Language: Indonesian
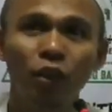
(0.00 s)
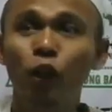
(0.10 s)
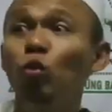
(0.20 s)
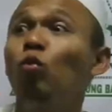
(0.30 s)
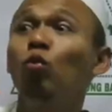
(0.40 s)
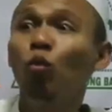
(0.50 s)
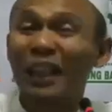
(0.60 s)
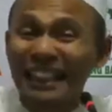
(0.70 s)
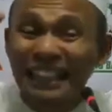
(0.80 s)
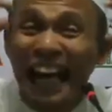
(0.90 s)
Itu
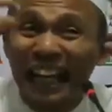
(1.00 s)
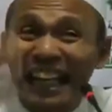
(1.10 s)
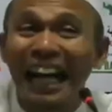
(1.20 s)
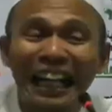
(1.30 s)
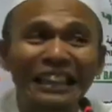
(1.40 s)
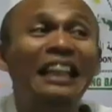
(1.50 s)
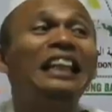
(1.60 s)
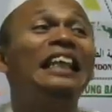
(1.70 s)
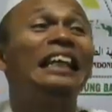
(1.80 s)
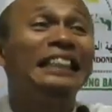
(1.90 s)
kentara,
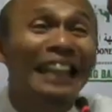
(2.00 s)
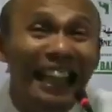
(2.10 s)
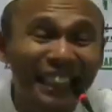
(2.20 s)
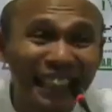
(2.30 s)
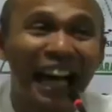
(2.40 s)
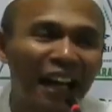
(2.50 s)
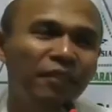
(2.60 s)
terlihat nyata.